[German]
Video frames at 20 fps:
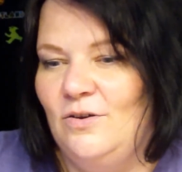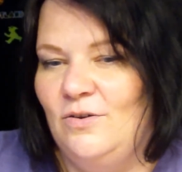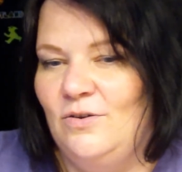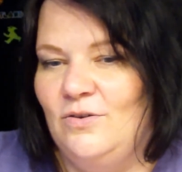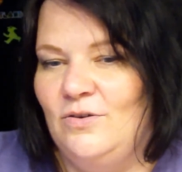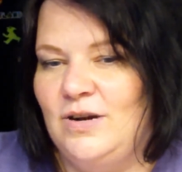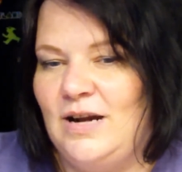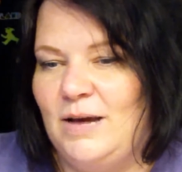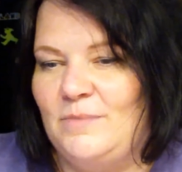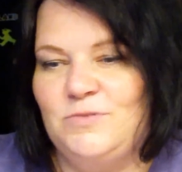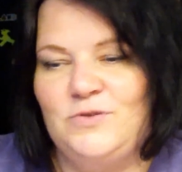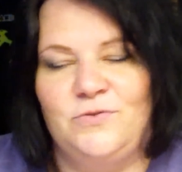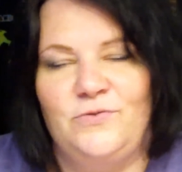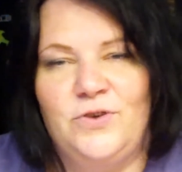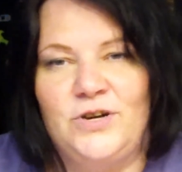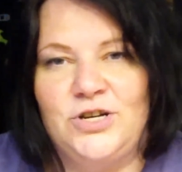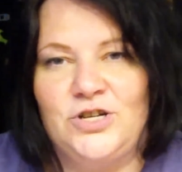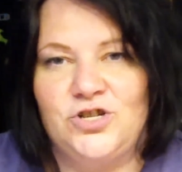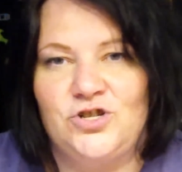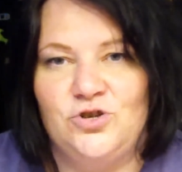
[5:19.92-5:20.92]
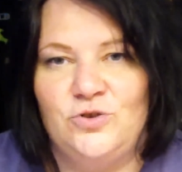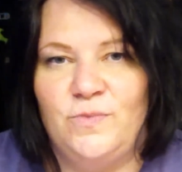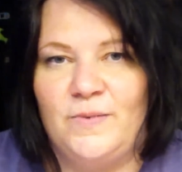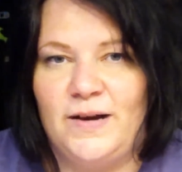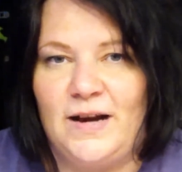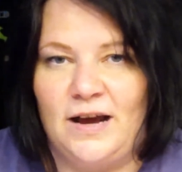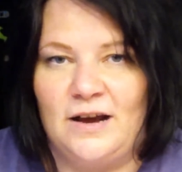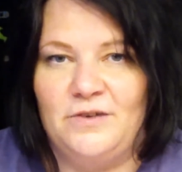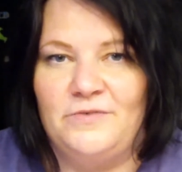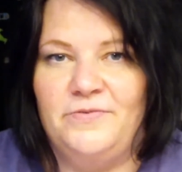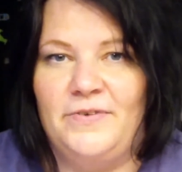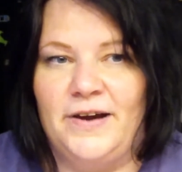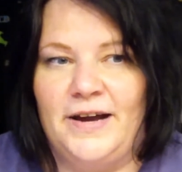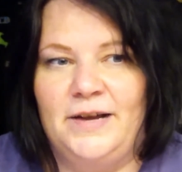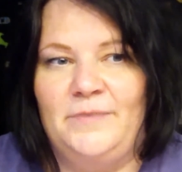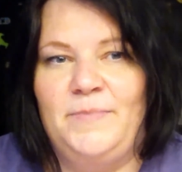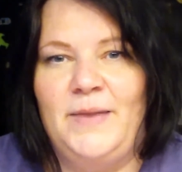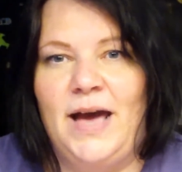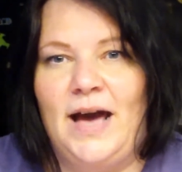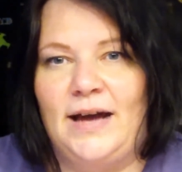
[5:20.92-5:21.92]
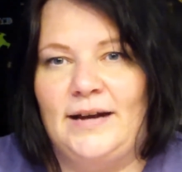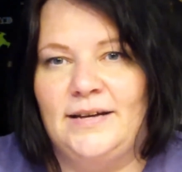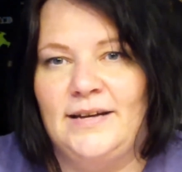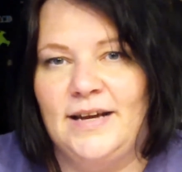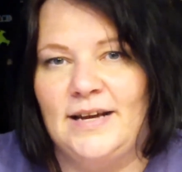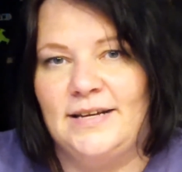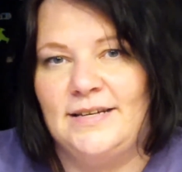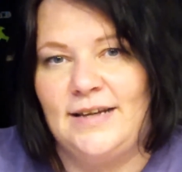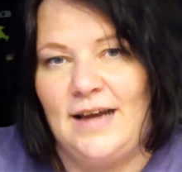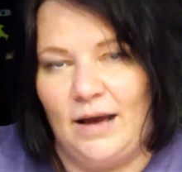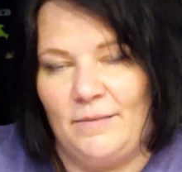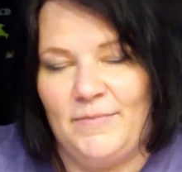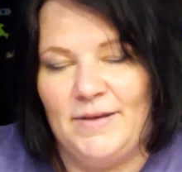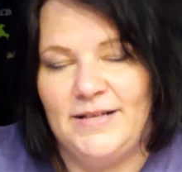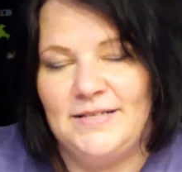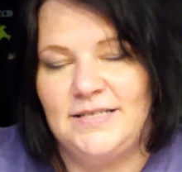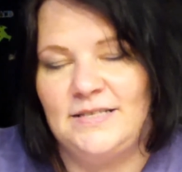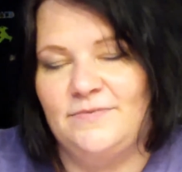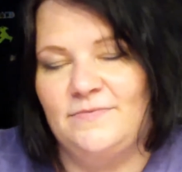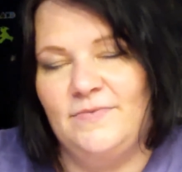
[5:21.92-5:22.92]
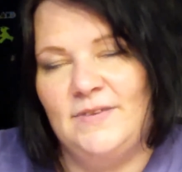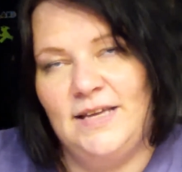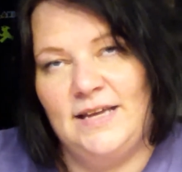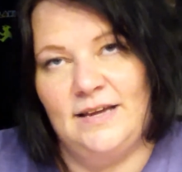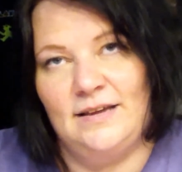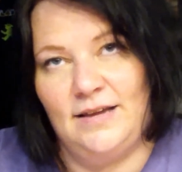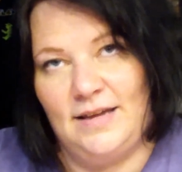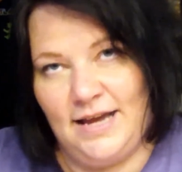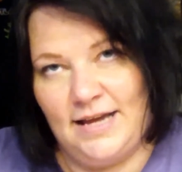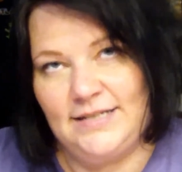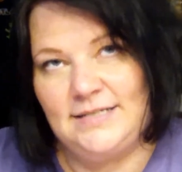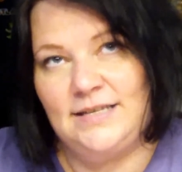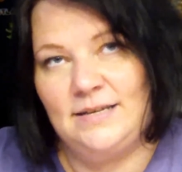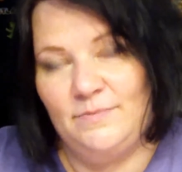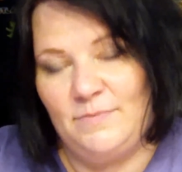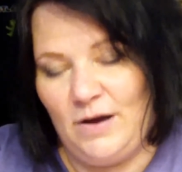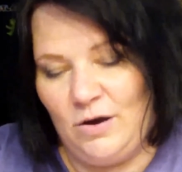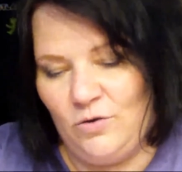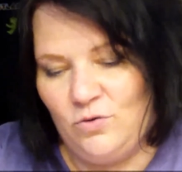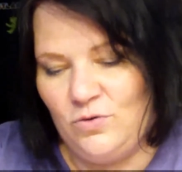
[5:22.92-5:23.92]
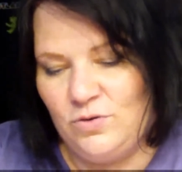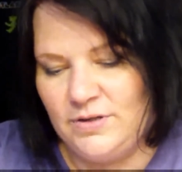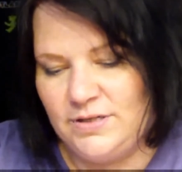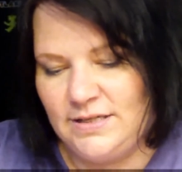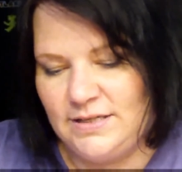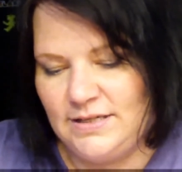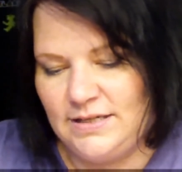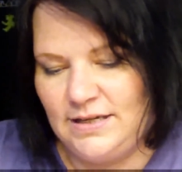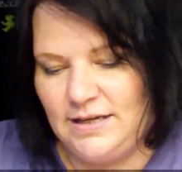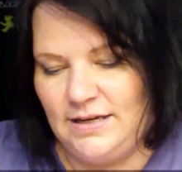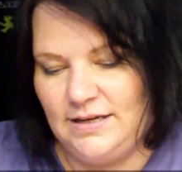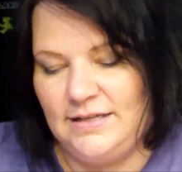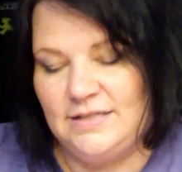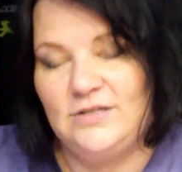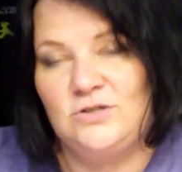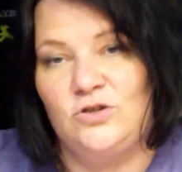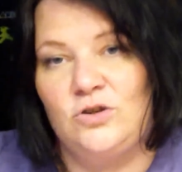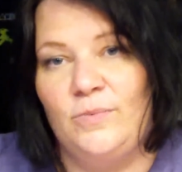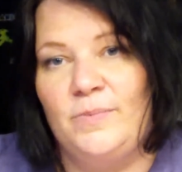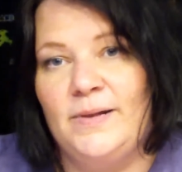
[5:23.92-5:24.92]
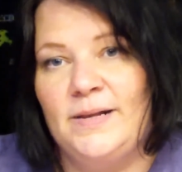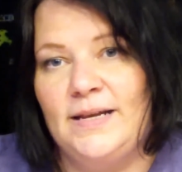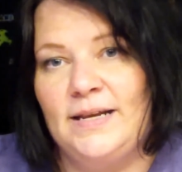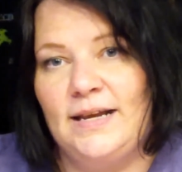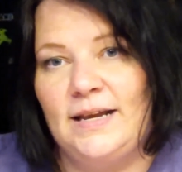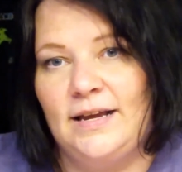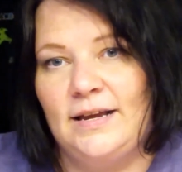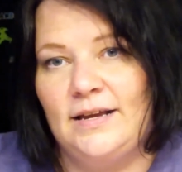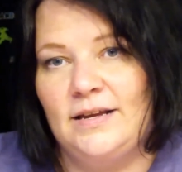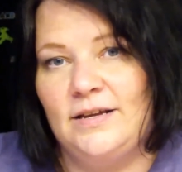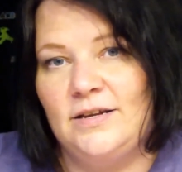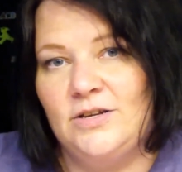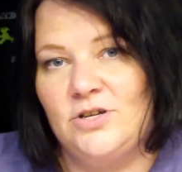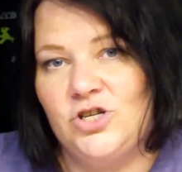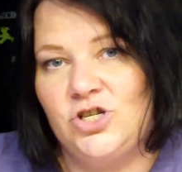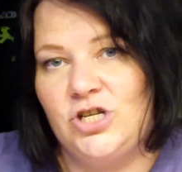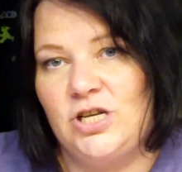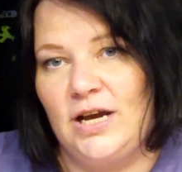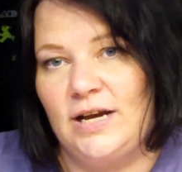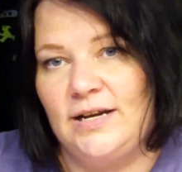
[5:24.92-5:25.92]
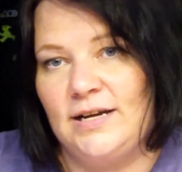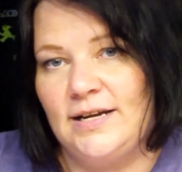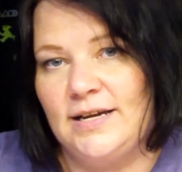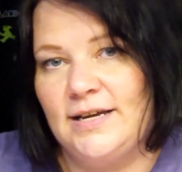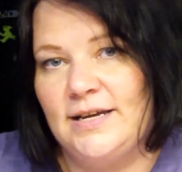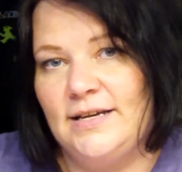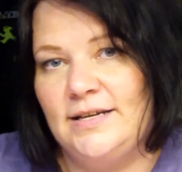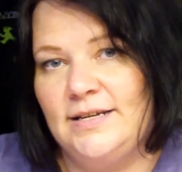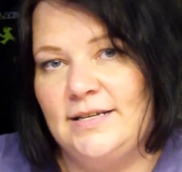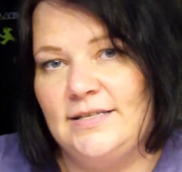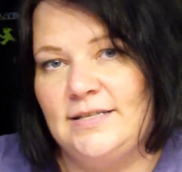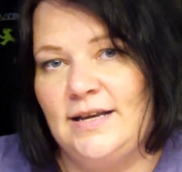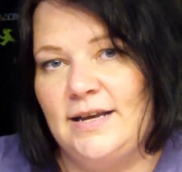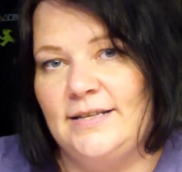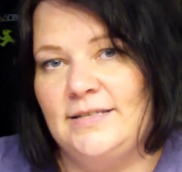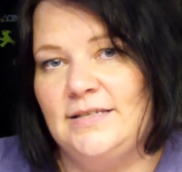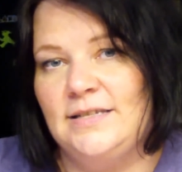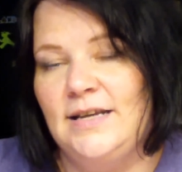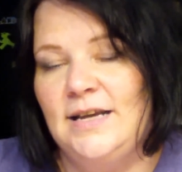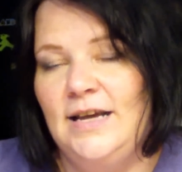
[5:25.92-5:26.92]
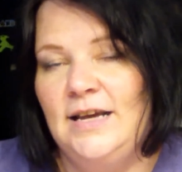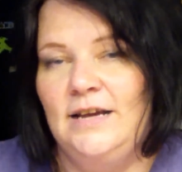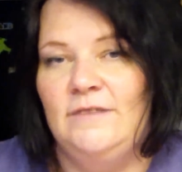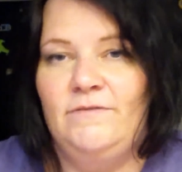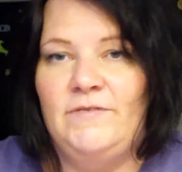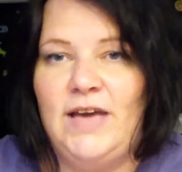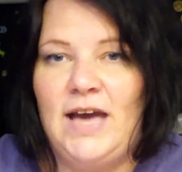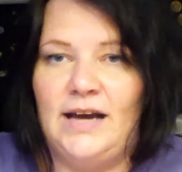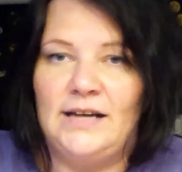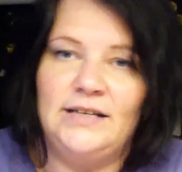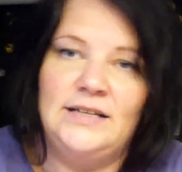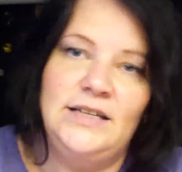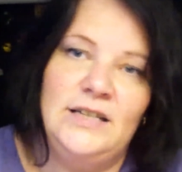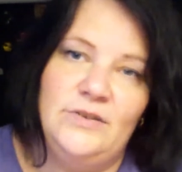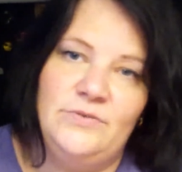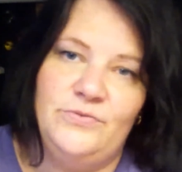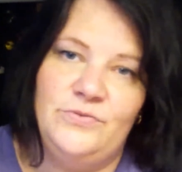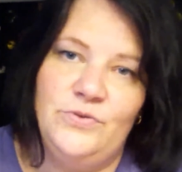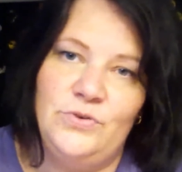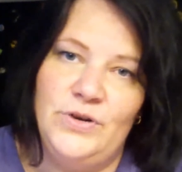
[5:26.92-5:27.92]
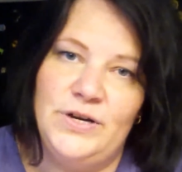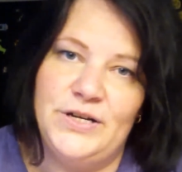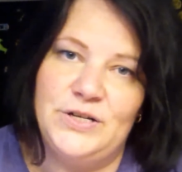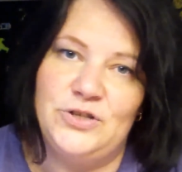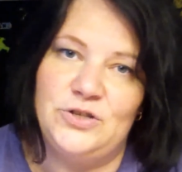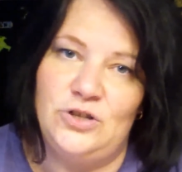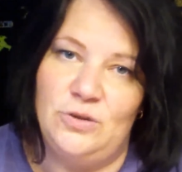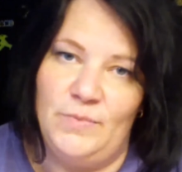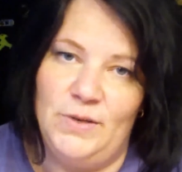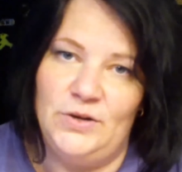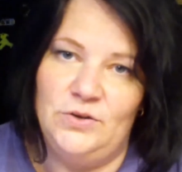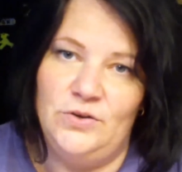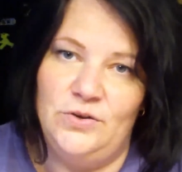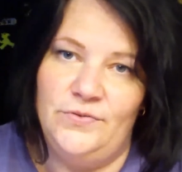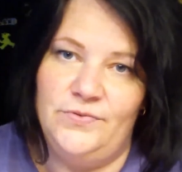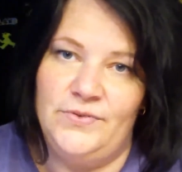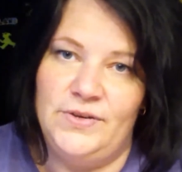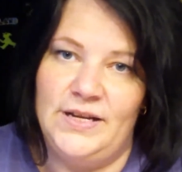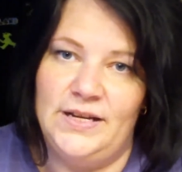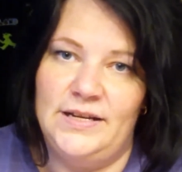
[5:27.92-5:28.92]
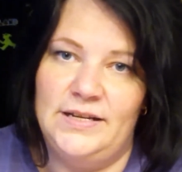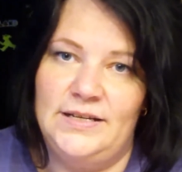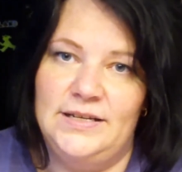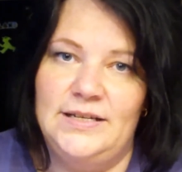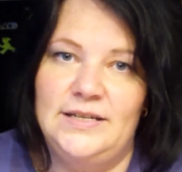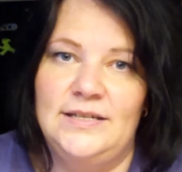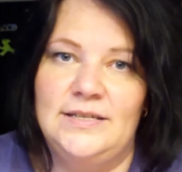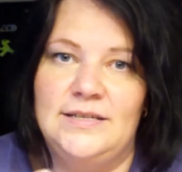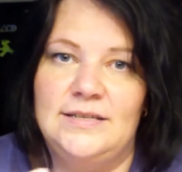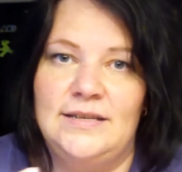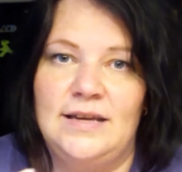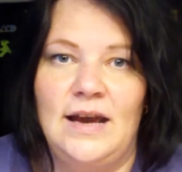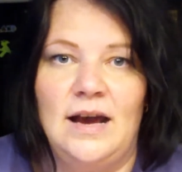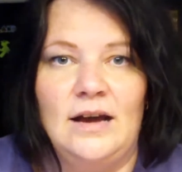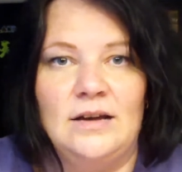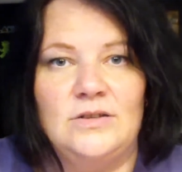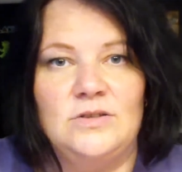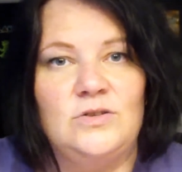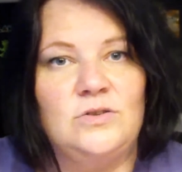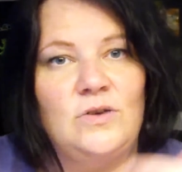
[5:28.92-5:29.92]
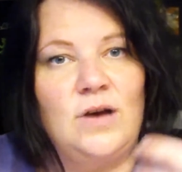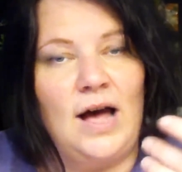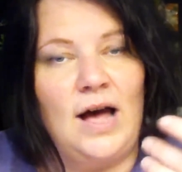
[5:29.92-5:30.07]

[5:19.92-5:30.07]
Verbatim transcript: und haben sofort das Schnuppern angefangen. Wir hatten ja damals, wie jetzt im August, äh, das doppelte äh, Starter-Kit. Das heißt, wir hatten die Frühlings-Sommerdüfte, die es ja zur